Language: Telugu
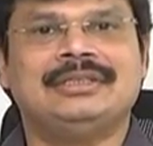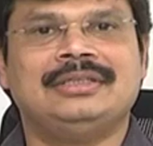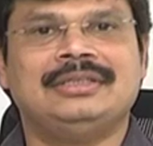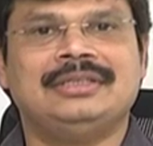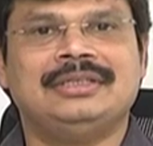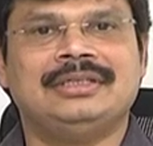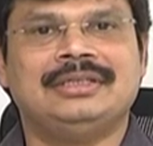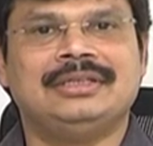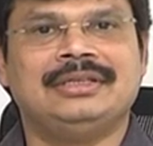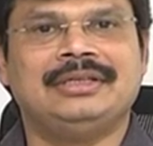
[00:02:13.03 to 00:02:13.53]

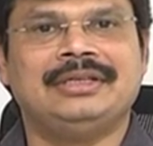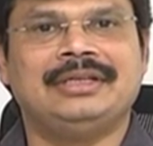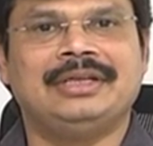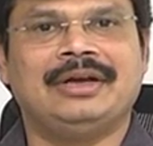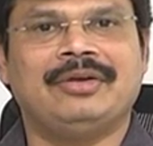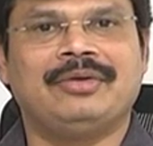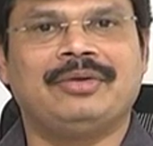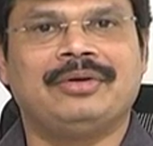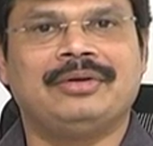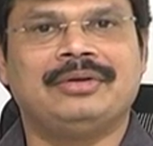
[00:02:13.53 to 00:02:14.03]
ఇది ఈ
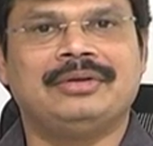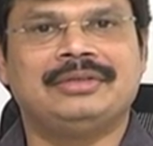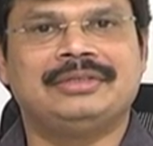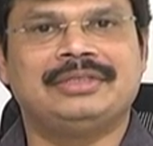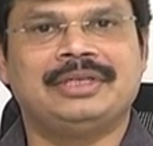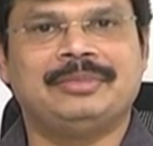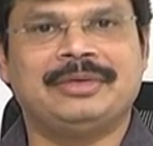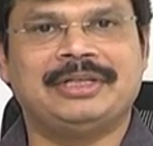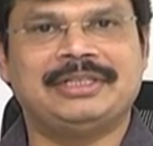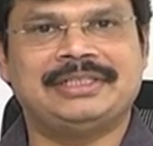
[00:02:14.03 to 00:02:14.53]

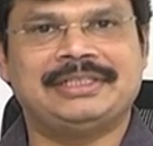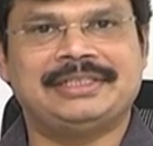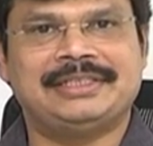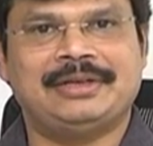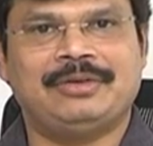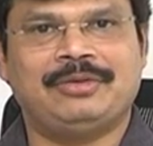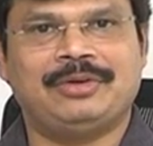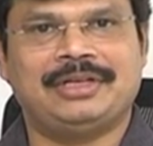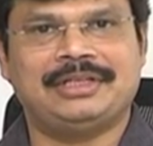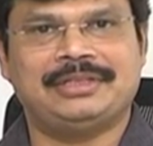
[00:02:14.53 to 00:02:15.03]
సినిమా చేసే
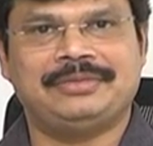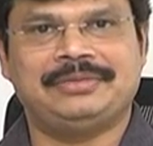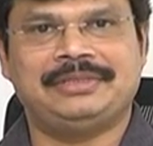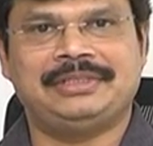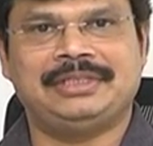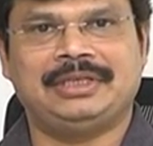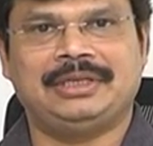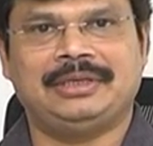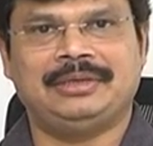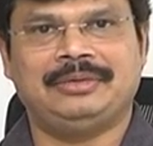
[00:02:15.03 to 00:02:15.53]
అవకాశం
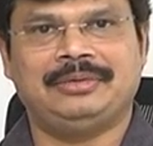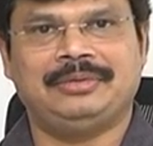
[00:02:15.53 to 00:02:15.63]
ఇచ్చిన